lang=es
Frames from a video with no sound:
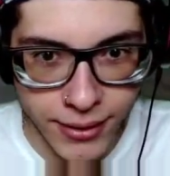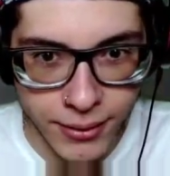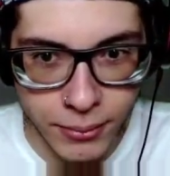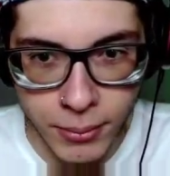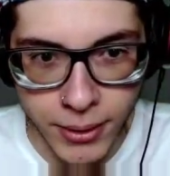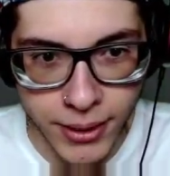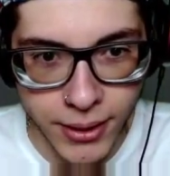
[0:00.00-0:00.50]

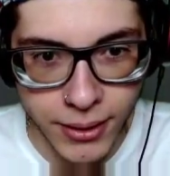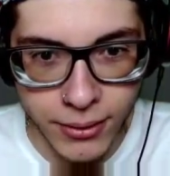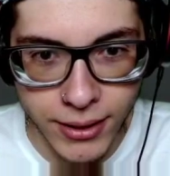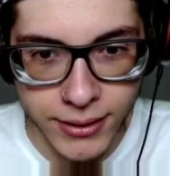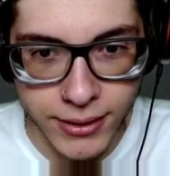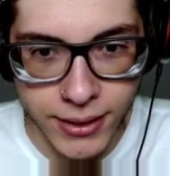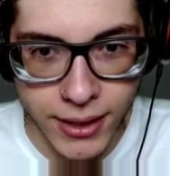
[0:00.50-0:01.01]
Me imagino que
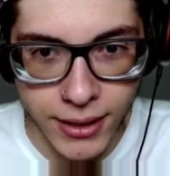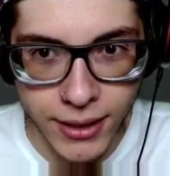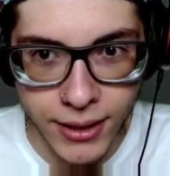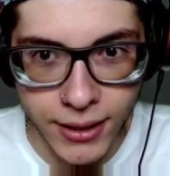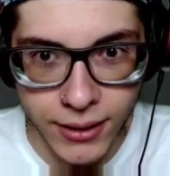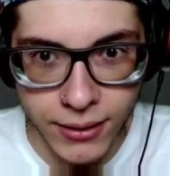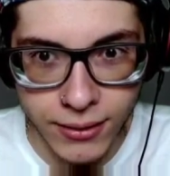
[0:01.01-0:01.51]
estará
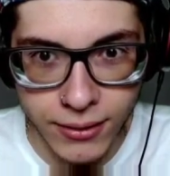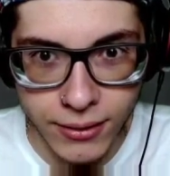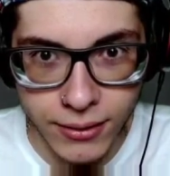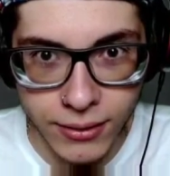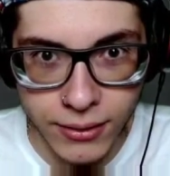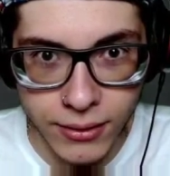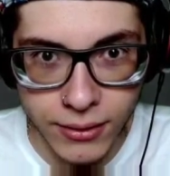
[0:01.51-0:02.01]
aquí, ¿no?
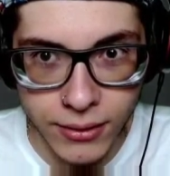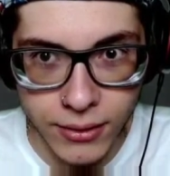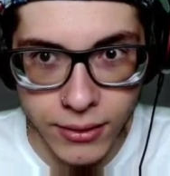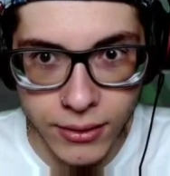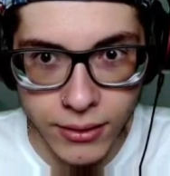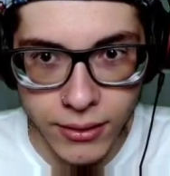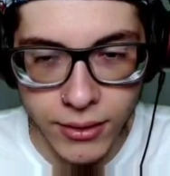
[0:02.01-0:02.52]

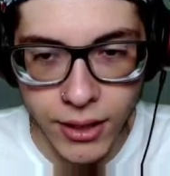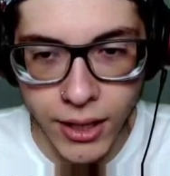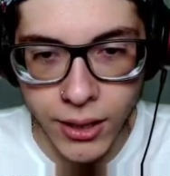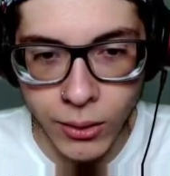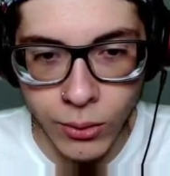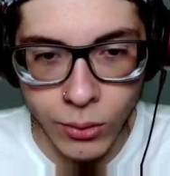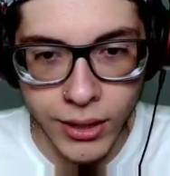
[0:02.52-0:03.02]
Ah,
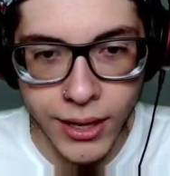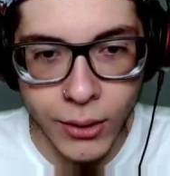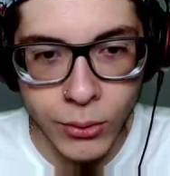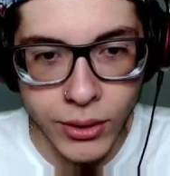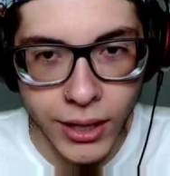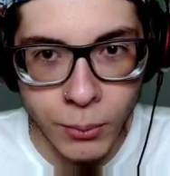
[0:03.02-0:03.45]
no, ¿qué onda? ¿Le